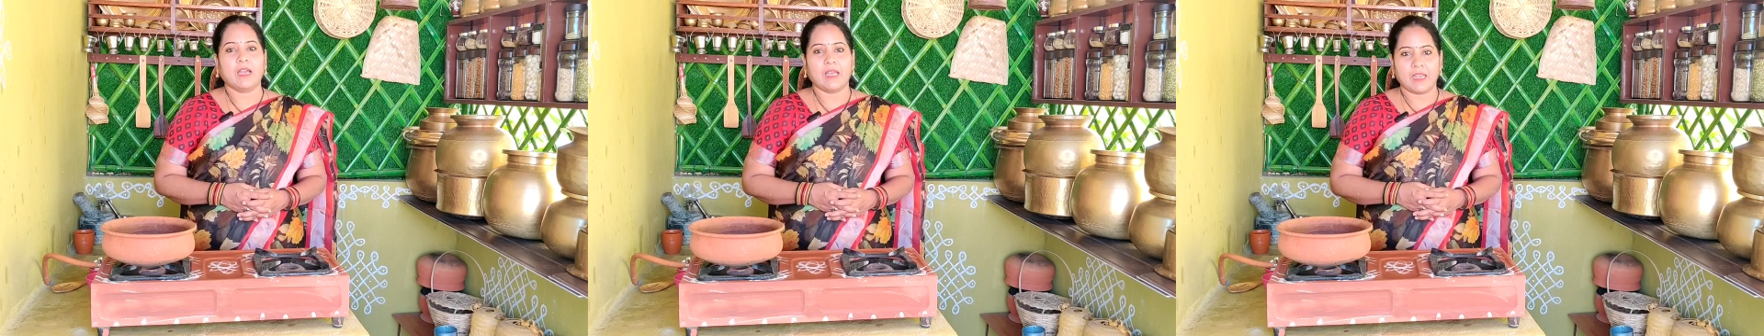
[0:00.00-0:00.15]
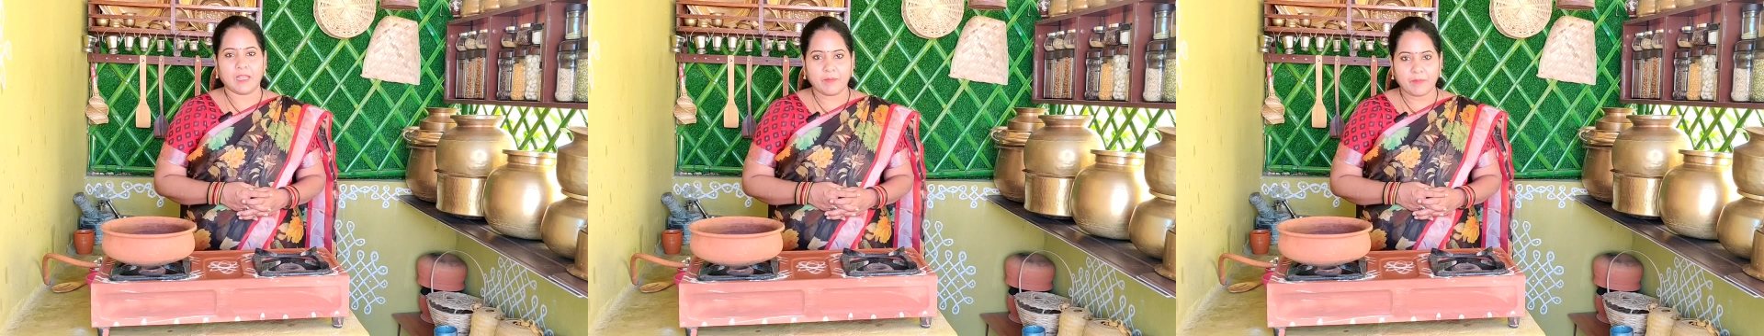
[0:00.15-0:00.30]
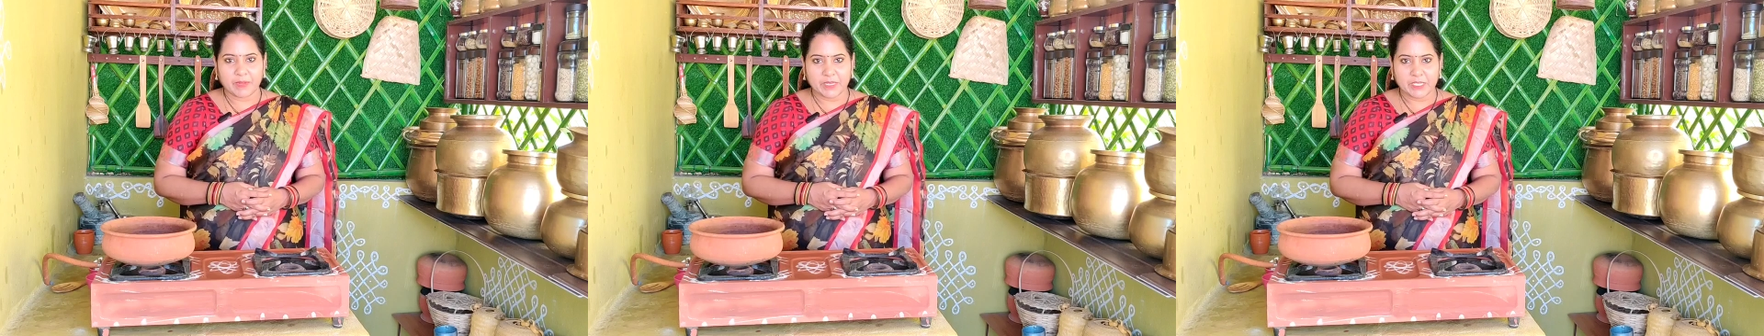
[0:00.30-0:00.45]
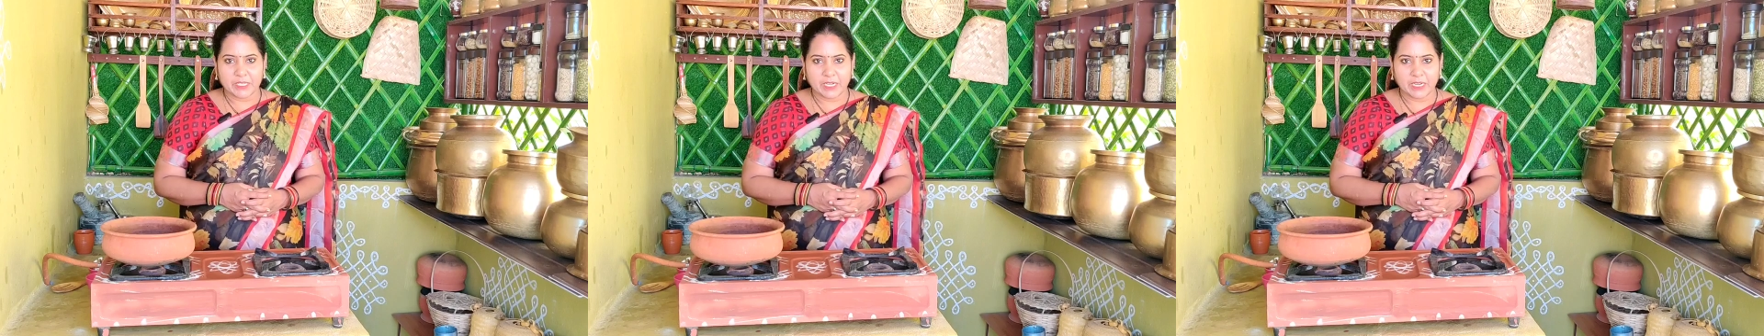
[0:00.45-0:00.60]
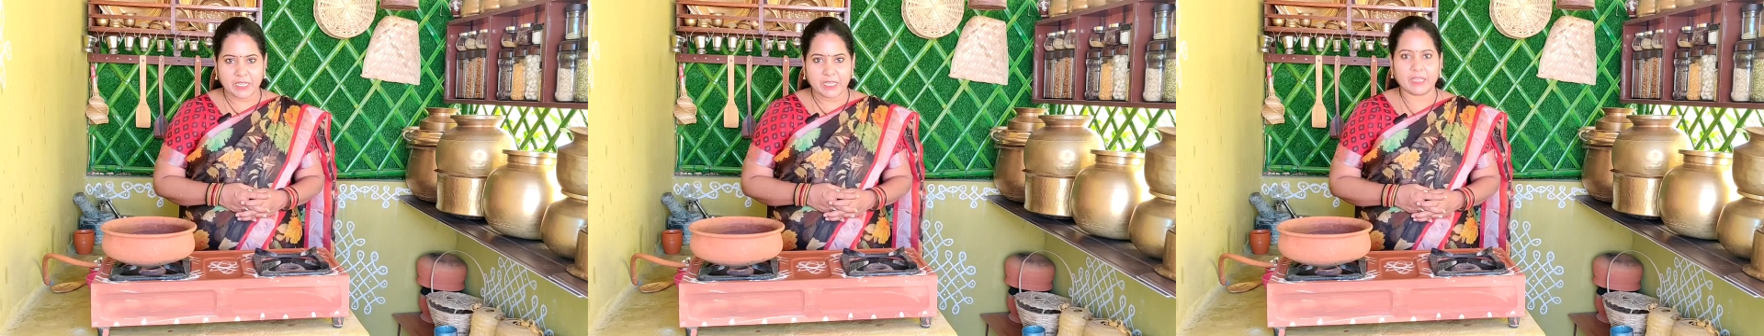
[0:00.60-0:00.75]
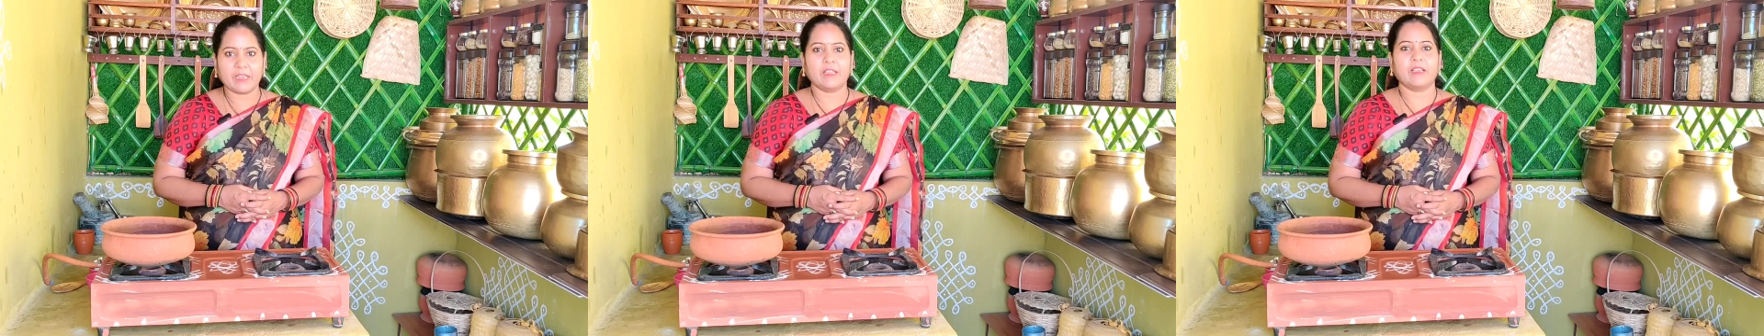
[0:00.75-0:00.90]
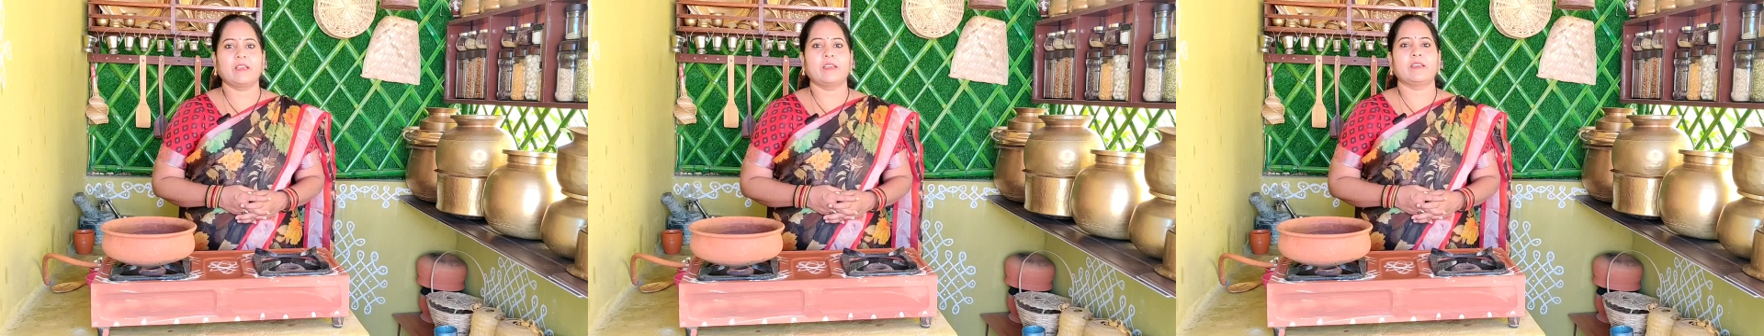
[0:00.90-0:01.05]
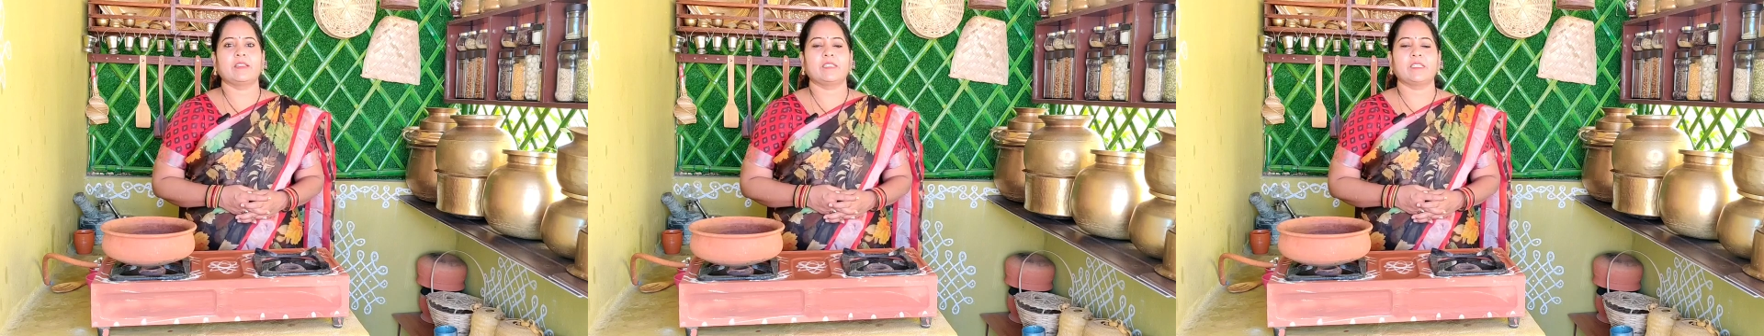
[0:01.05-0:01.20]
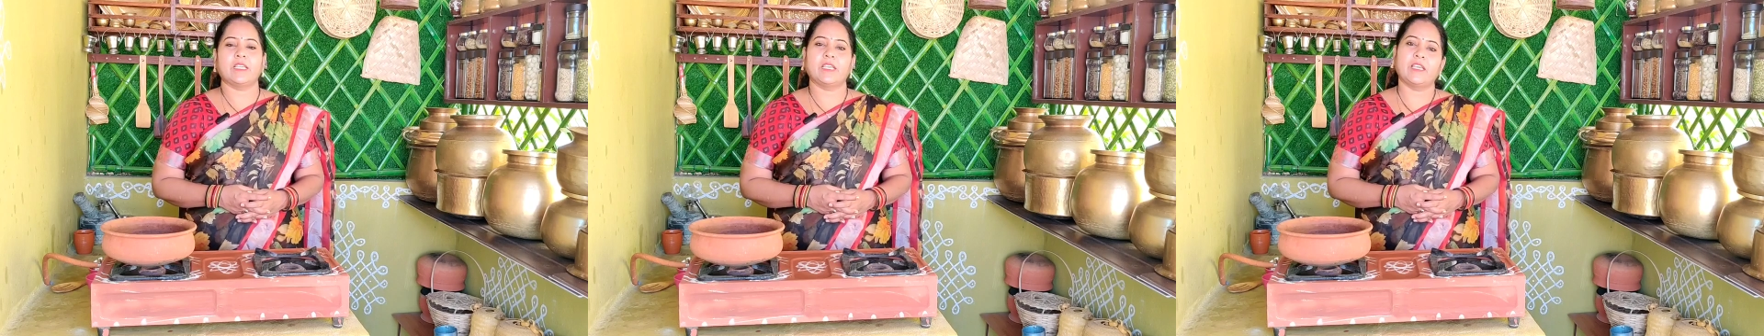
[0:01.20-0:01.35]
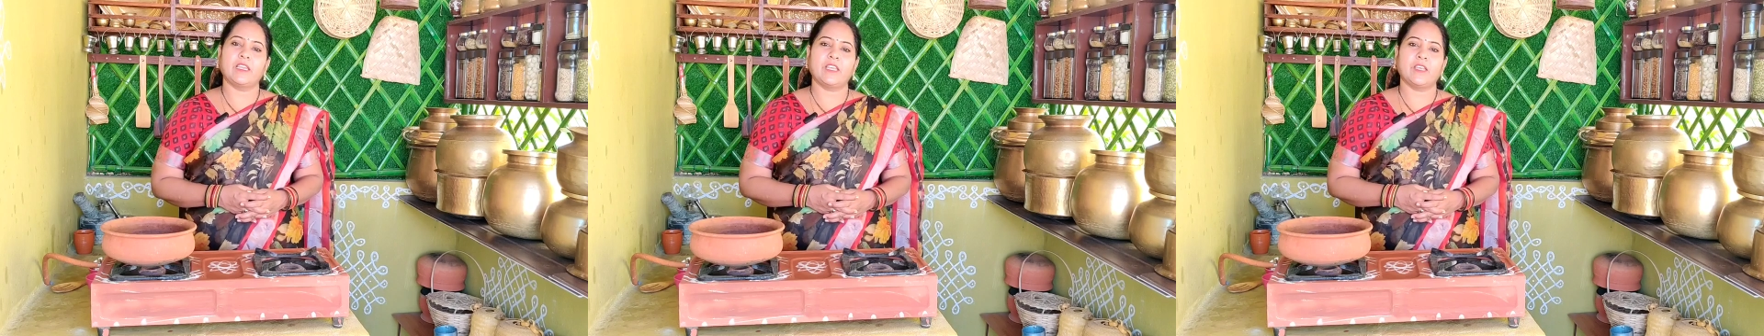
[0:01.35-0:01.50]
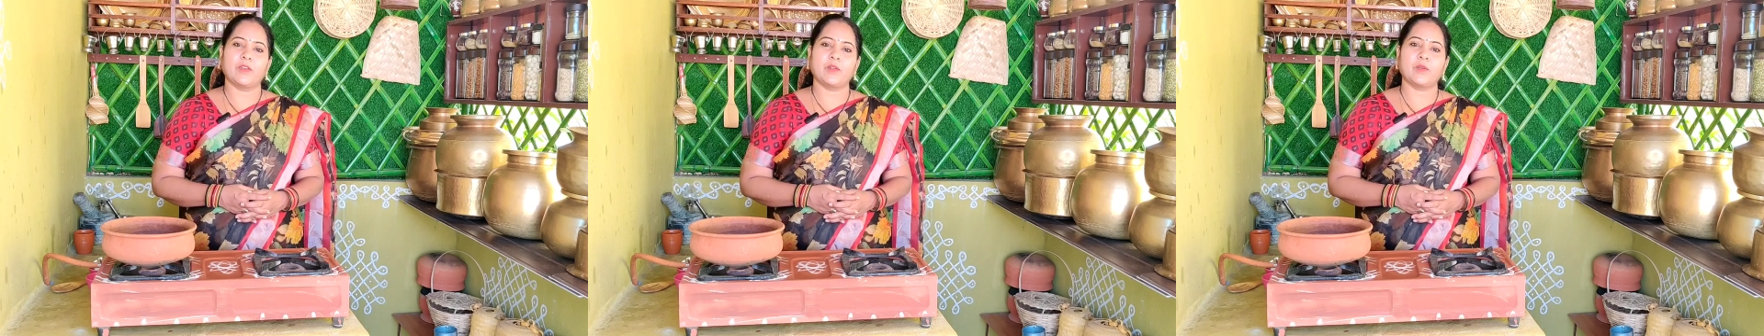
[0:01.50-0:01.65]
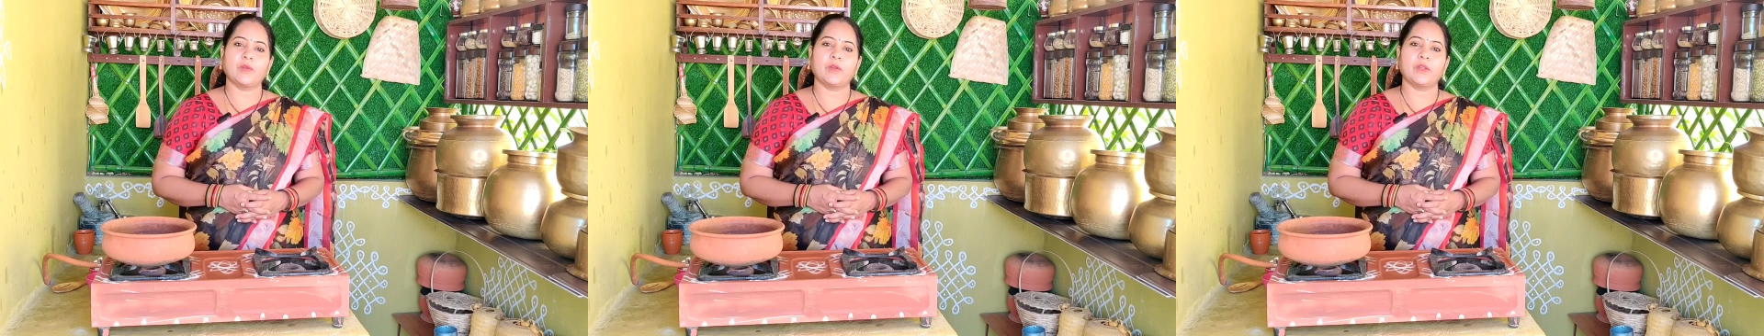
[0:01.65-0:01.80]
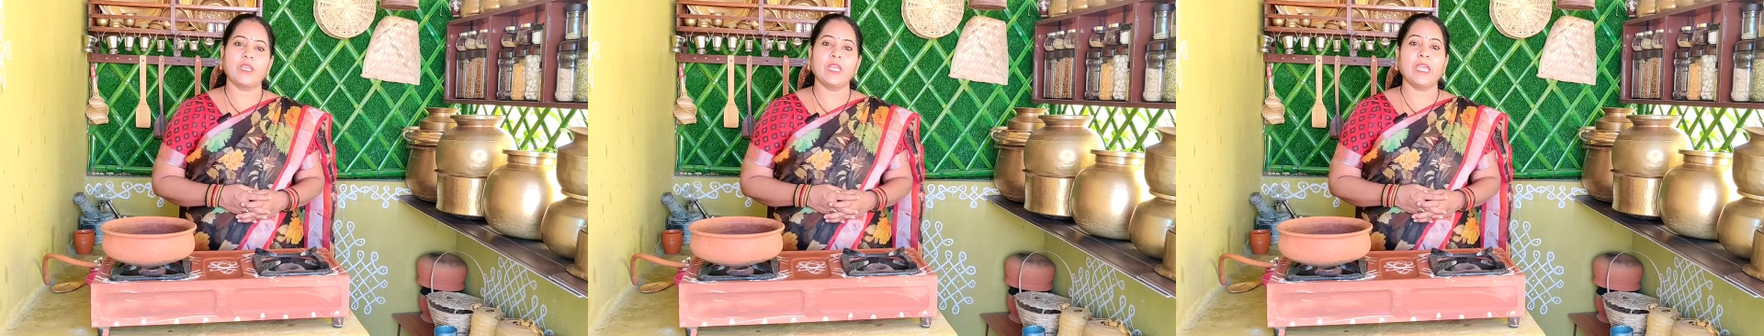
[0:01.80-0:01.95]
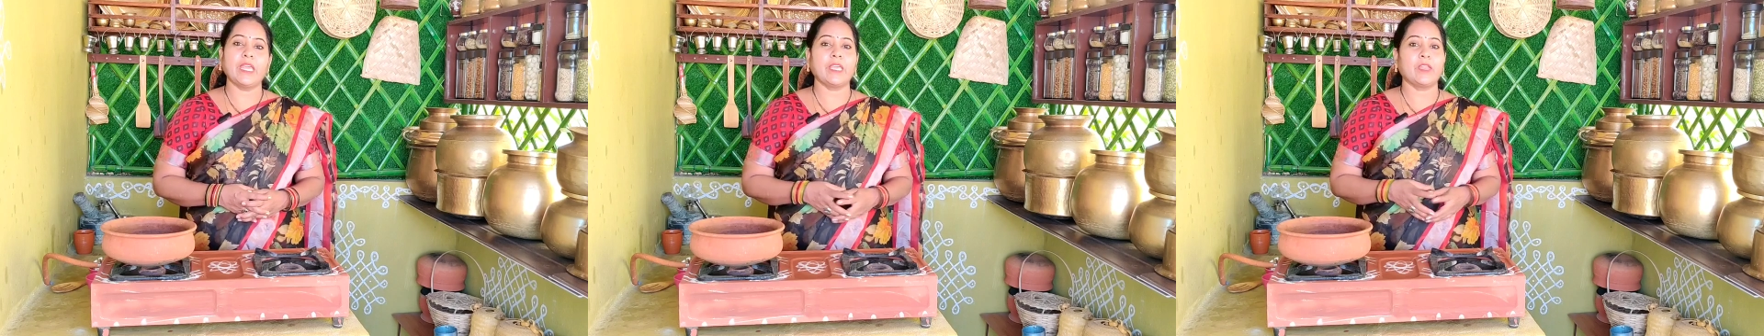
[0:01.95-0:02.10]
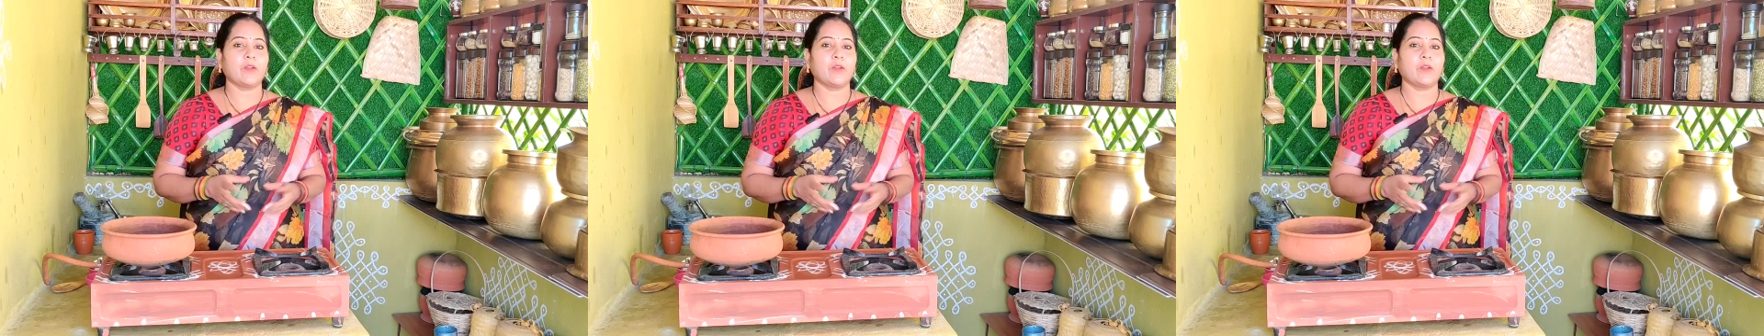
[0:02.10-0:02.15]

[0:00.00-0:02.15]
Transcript: అలా పచ్చళ్ళు కనుక చేయాలి అనుకుంటే